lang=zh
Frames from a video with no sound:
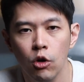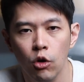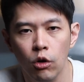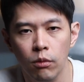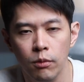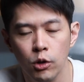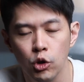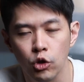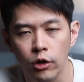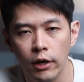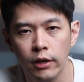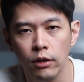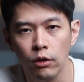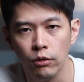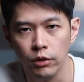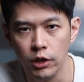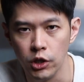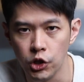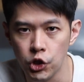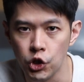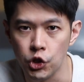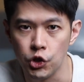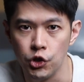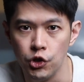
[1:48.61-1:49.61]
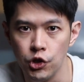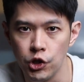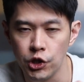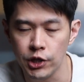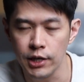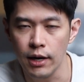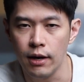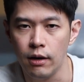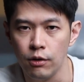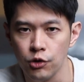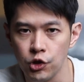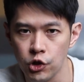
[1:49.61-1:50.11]
我们传统的直
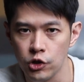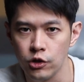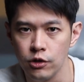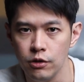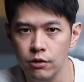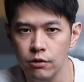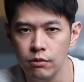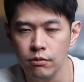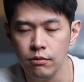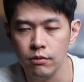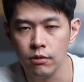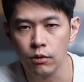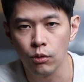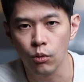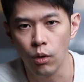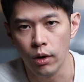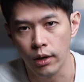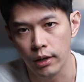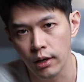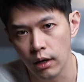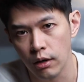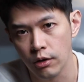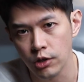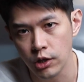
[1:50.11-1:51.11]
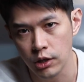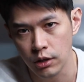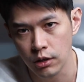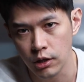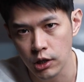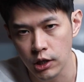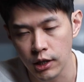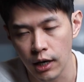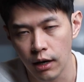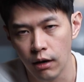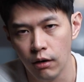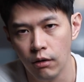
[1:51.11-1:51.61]
销式广告行
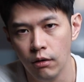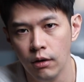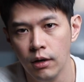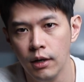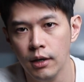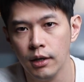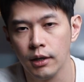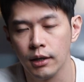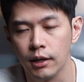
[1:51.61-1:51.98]
销，